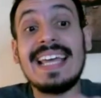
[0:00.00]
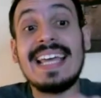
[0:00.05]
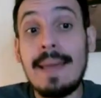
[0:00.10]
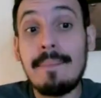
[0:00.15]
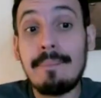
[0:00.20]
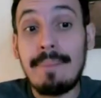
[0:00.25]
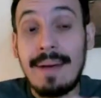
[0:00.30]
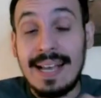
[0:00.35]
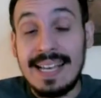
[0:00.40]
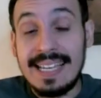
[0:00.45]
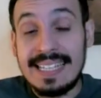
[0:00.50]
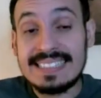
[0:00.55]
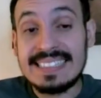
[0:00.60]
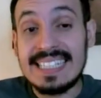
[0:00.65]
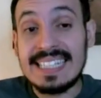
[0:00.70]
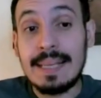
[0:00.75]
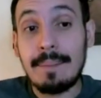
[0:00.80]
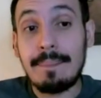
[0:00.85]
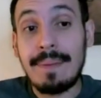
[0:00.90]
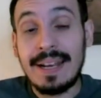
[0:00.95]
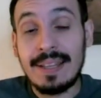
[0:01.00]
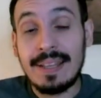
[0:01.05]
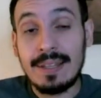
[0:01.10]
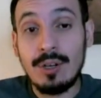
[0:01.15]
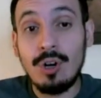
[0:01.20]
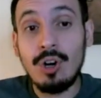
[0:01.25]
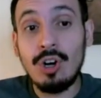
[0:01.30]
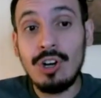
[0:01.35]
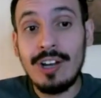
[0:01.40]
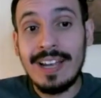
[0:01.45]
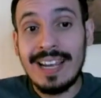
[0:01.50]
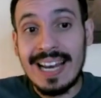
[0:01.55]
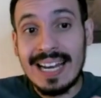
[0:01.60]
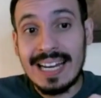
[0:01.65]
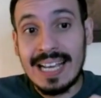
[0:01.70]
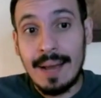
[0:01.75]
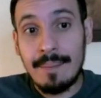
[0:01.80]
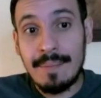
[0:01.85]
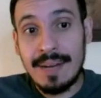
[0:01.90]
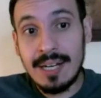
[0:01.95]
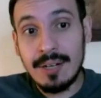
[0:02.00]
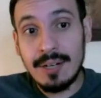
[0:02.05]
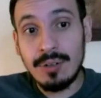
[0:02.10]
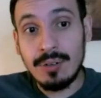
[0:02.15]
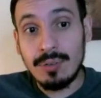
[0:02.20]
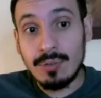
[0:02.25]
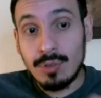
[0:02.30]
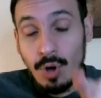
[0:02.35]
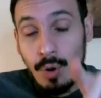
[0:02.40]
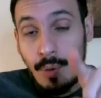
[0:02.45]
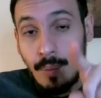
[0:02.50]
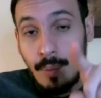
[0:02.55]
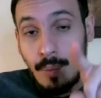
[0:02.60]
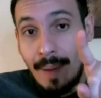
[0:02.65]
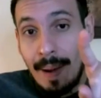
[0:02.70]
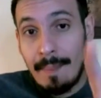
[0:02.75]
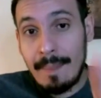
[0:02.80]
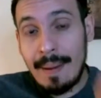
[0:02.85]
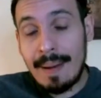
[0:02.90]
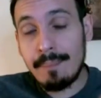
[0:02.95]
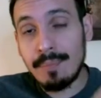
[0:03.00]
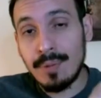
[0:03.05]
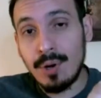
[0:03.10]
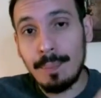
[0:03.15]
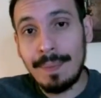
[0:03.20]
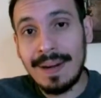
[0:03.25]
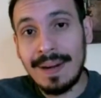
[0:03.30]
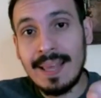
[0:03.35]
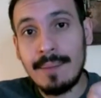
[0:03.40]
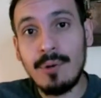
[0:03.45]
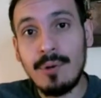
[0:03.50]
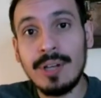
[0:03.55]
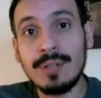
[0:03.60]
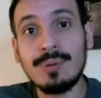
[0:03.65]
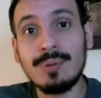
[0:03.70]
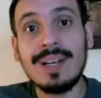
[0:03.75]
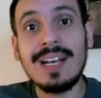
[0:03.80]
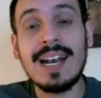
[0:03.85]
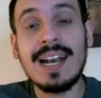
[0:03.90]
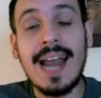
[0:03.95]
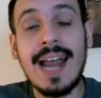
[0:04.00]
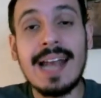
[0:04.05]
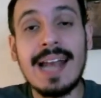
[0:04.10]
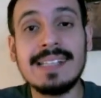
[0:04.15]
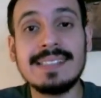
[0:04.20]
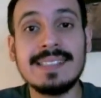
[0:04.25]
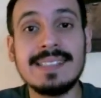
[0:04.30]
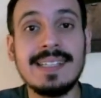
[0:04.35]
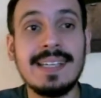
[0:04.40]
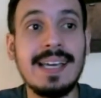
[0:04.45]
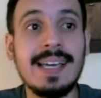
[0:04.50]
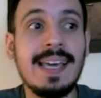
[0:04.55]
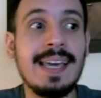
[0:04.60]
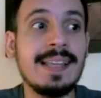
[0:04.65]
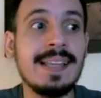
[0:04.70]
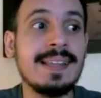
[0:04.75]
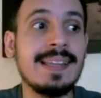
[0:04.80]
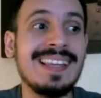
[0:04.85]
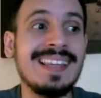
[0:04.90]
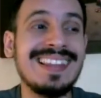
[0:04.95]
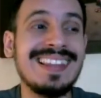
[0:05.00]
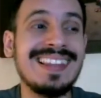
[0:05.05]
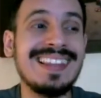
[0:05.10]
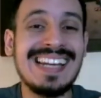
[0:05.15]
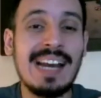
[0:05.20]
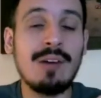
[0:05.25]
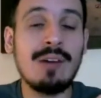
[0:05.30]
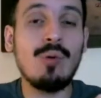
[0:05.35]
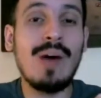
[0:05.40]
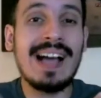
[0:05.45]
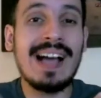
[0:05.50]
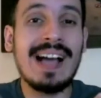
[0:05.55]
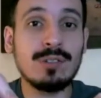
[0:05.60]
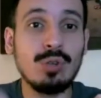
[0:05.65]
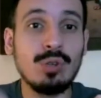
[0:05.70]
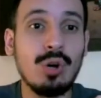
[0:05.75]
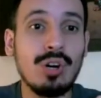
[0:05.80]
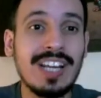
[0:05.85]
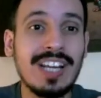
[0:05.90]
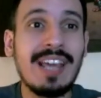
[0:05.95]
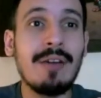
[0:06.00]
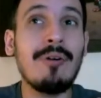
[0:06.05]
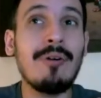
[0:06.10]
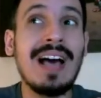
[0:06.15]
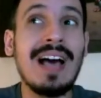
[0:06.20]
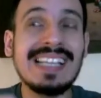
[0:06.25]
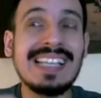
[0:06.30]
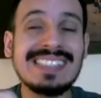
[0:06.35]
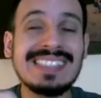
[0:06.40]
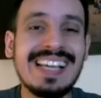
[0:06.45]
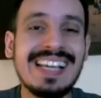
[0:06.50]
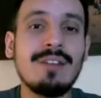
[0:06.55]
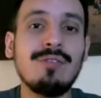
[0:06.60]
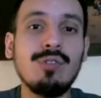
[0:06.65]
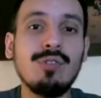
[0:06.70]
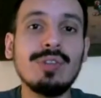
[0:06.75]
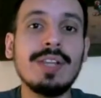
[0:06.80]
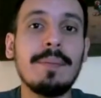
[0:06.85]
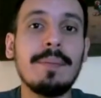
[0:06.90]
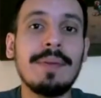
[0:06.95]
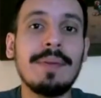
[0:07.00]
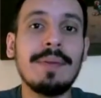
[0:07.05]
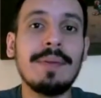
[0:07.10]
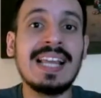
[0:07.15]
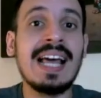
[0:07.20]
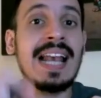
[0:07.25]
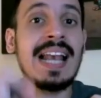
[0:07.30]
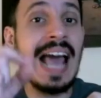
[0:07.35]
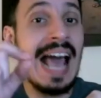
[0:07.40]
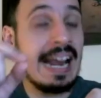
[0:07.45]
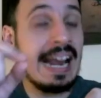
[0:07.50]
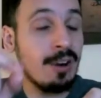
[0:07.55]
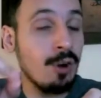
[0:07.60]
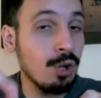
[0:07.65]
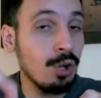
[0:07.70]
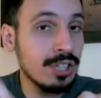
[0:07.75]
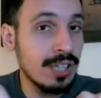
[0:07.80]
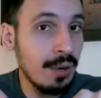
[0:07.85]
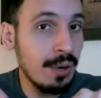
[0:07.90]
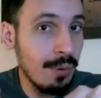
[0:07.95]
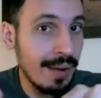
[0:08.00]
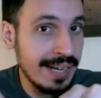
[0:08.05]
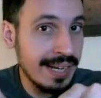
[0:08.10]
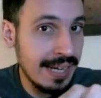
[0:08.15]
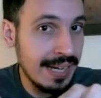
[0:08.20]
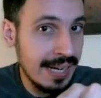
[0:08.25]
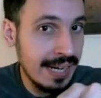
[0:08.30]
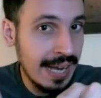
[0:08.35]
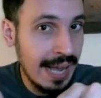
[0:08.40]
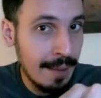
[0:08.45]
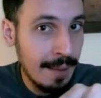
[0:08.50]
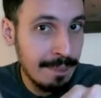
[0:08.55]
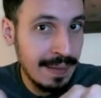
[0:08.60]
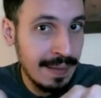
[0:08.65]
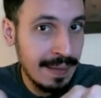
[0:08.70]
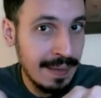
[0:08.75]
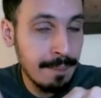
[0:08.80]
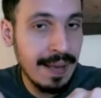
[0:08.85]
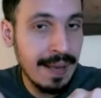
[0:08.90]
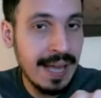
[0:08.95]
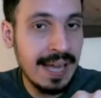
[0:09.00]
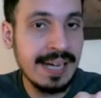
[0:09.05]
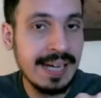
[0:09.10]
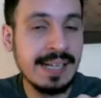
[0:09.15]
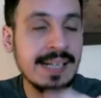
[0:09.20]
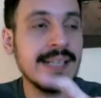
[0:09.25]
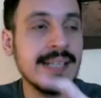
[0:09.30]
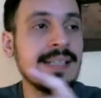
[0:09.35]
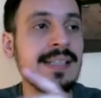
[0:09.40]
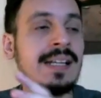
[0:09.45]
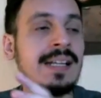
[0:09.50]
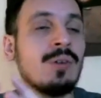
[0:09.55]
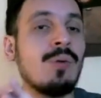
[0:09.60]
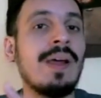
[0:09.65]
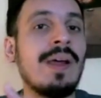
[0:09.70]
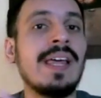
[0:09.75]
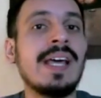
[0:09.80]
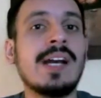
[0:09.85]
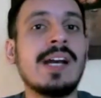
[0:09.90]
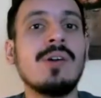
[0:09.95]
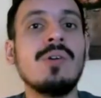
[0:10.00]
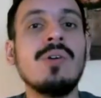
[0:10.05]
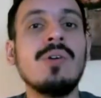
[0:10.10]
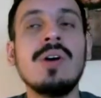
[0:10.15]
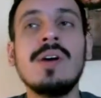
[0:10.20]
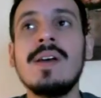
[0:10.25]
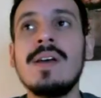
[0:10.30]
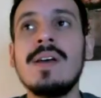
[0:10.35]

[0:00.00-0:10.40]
epa, y se te perdió en el camino, no, va, no perdamos esto del análisis. Este, Daniel, un actor que va a ser fundamental, anótenlo allí a pie de página del cuaderno,